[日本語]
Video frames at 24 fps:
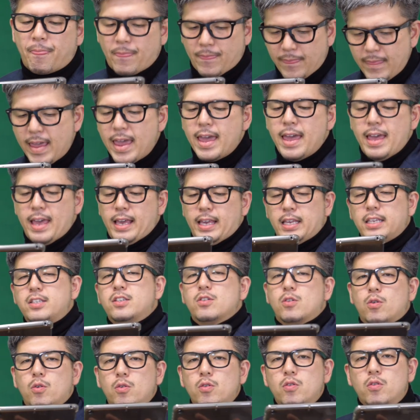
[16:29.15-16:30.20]
で一
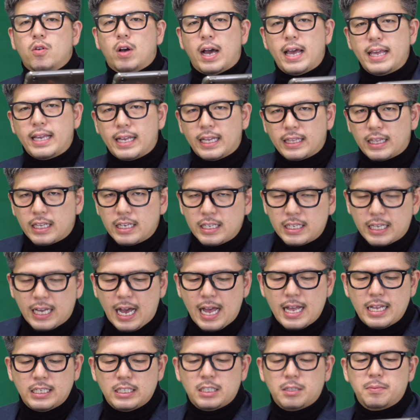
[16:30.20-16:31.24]
応この買い方に
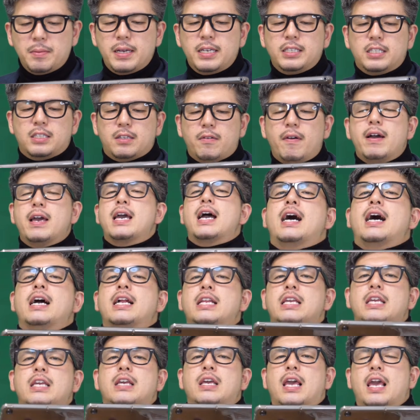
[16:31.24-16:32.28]
関しましてはは
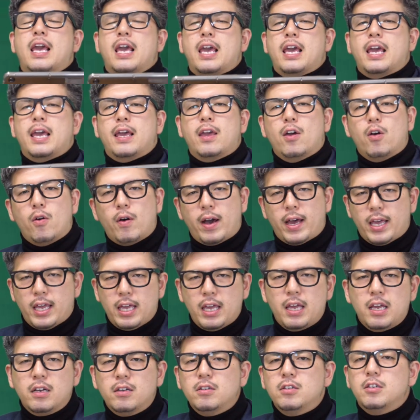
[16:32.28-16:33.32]
り、えー、要は
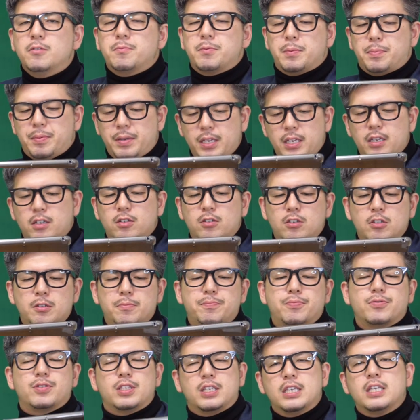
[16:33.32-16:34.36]
エー グループ ビー
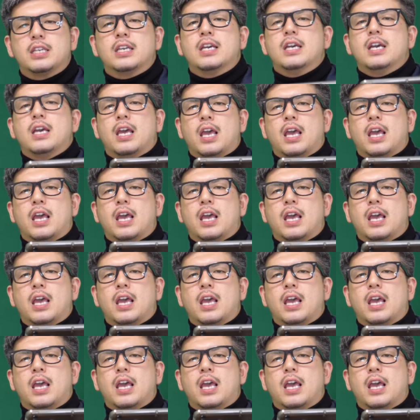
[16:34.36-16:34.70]
グループに、